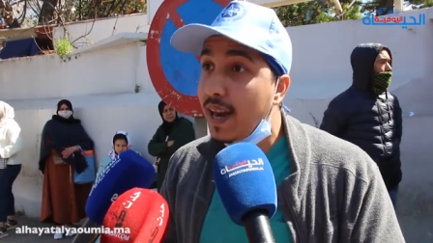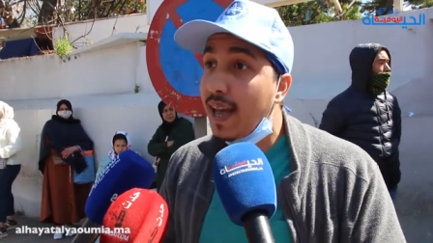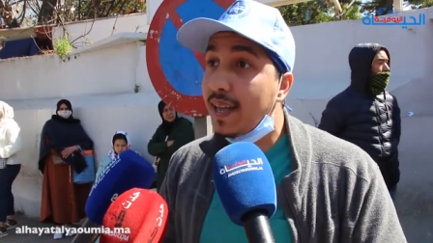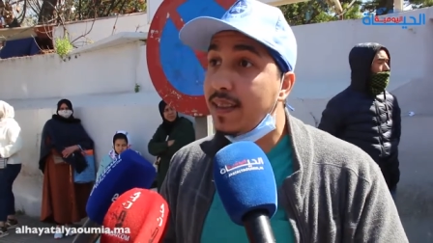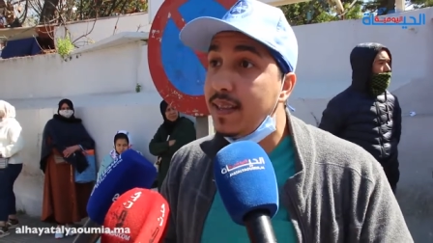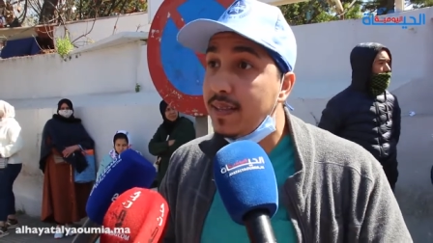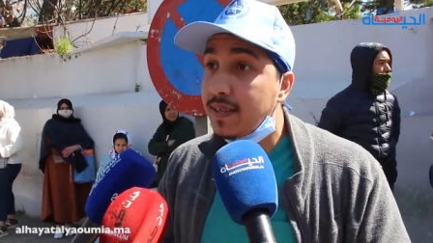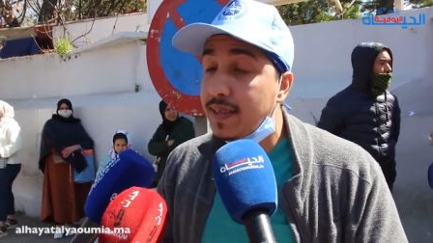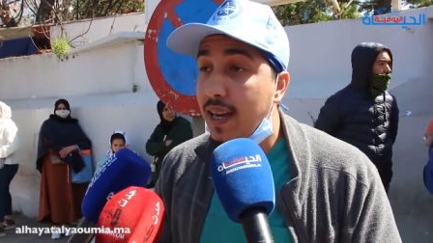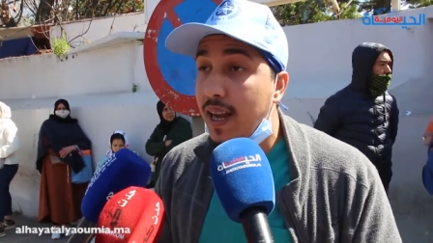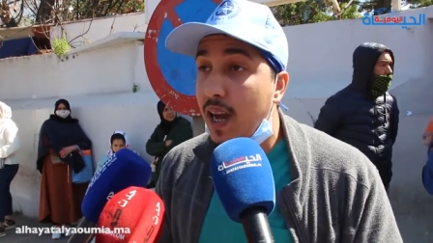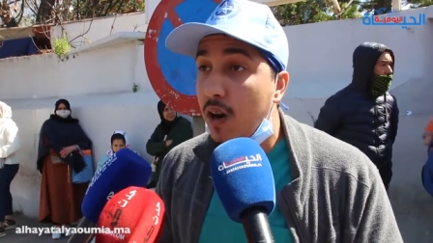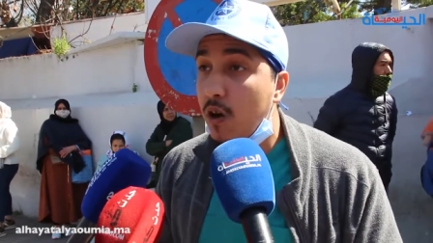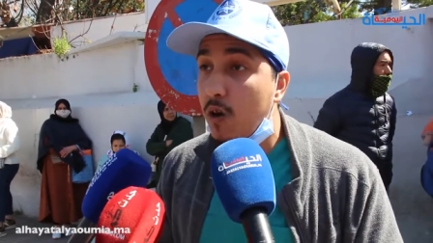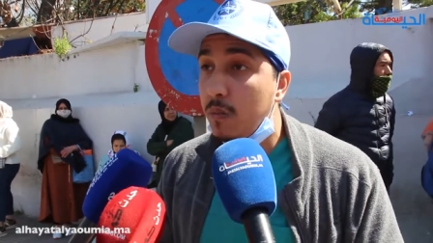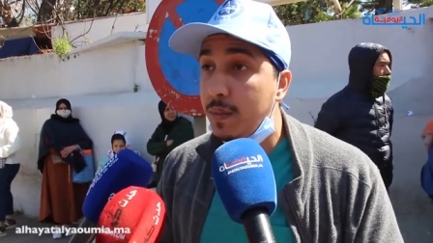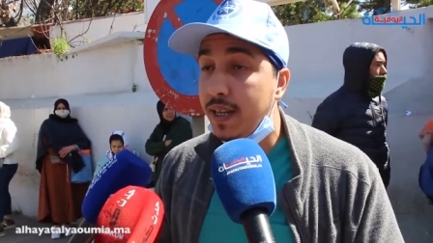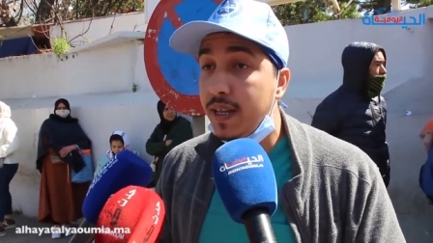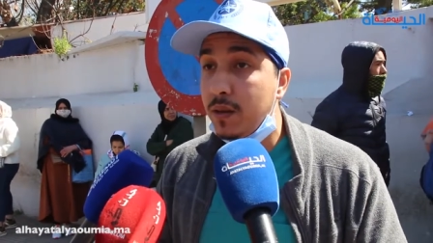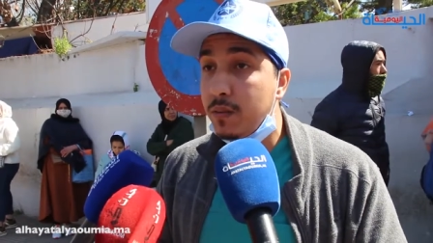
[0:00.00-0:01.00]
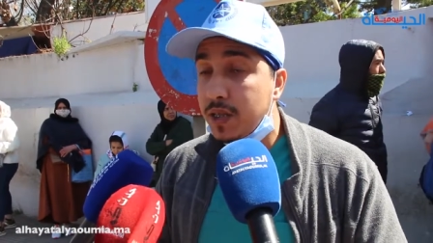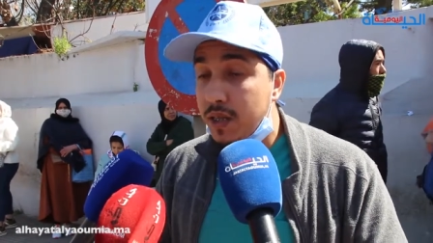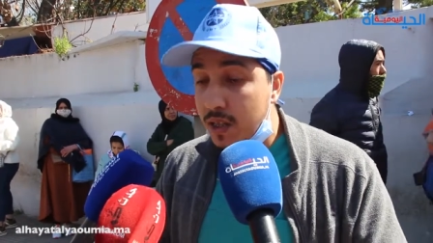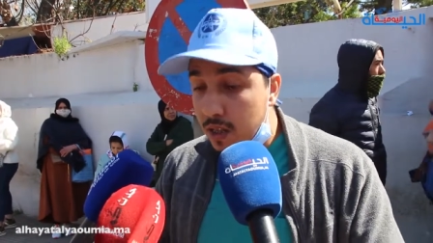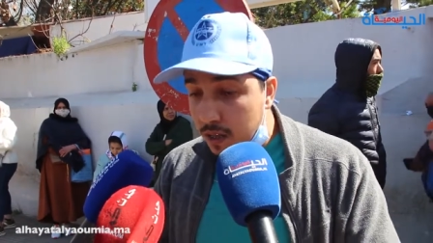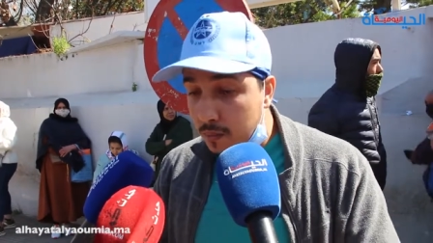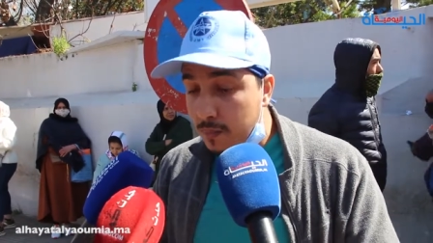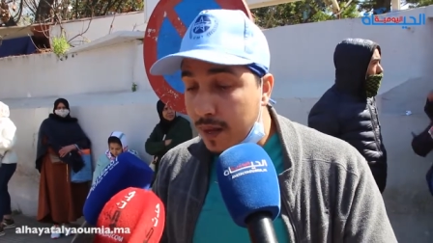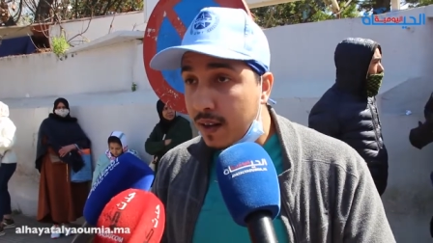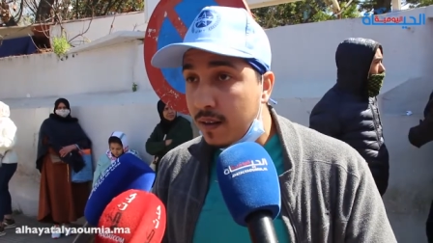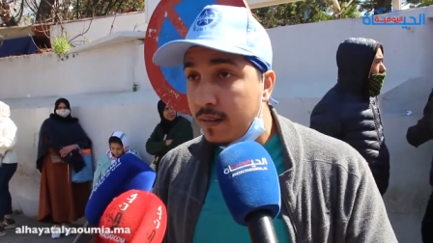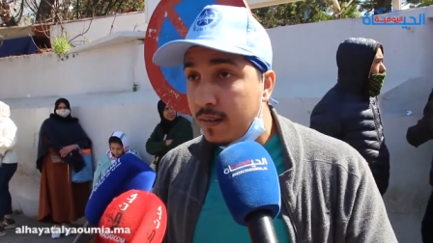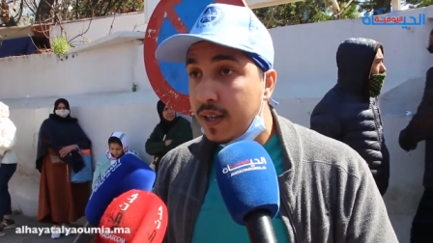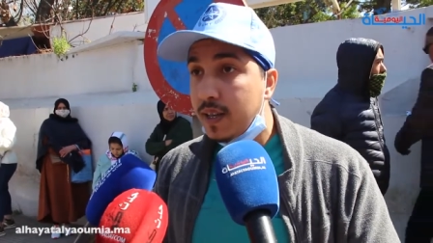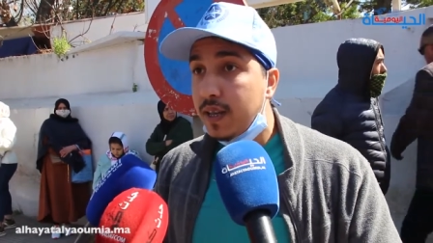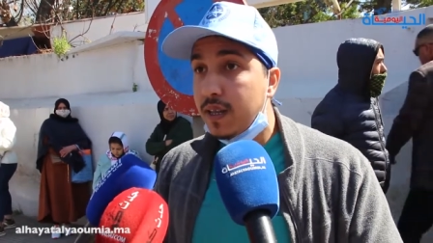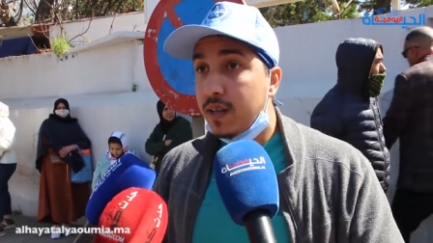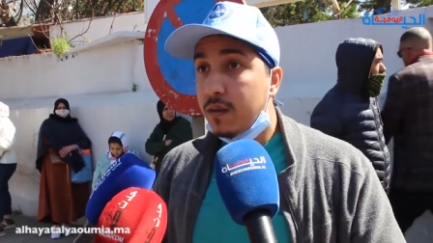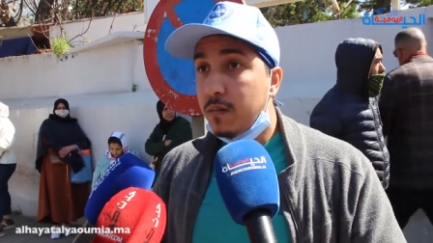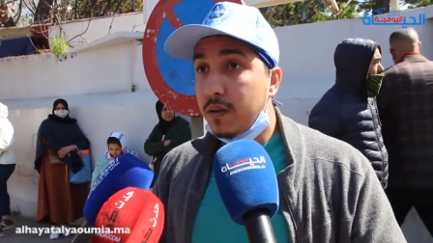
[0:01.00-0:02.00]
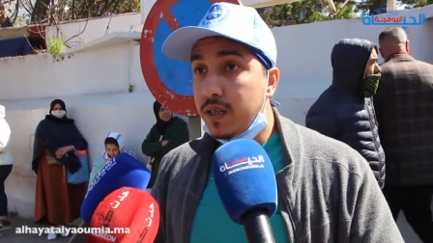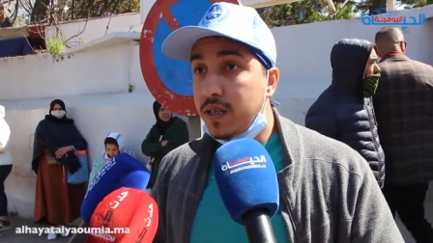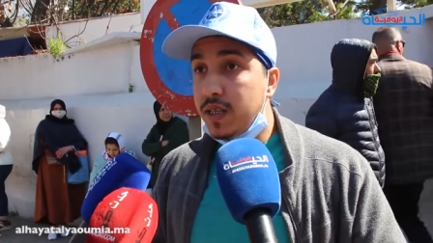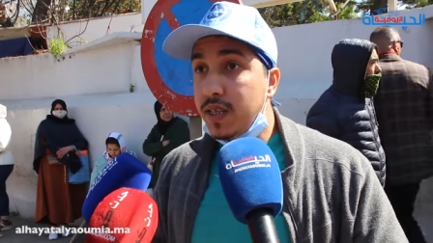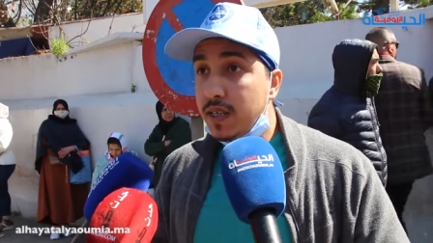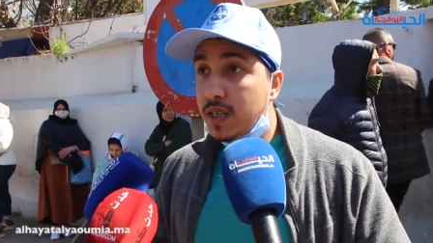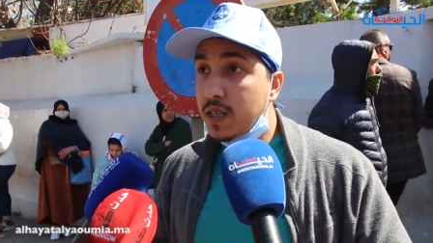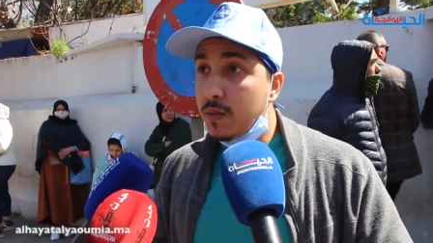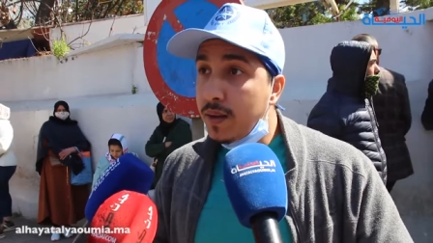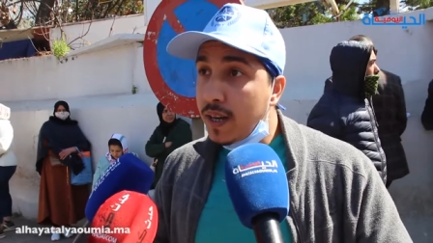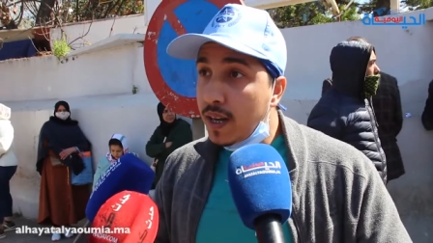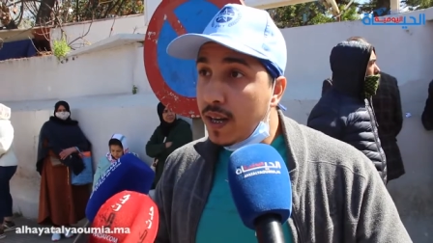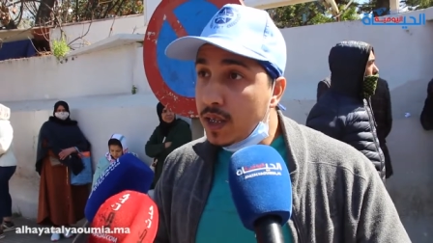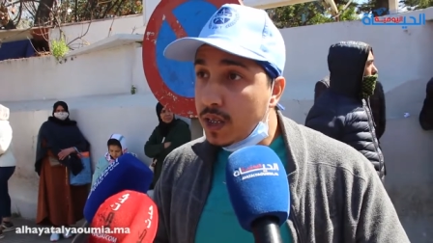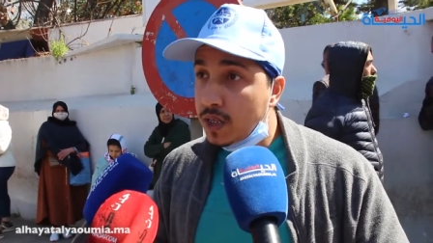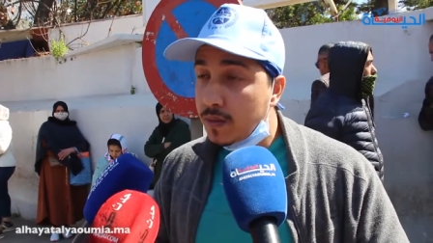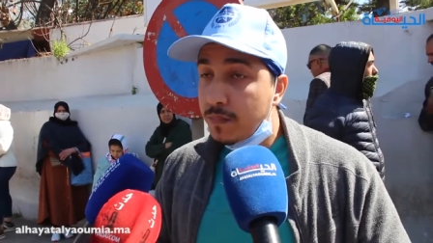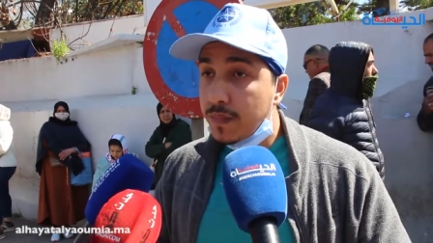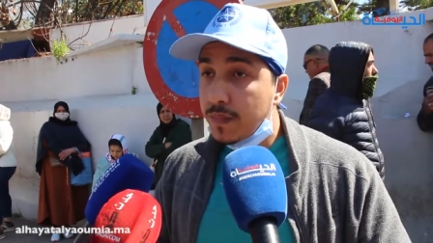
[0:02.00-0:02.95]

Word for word: لهاد النساء الحوامل يعني ما تجي المراه تجي تبنج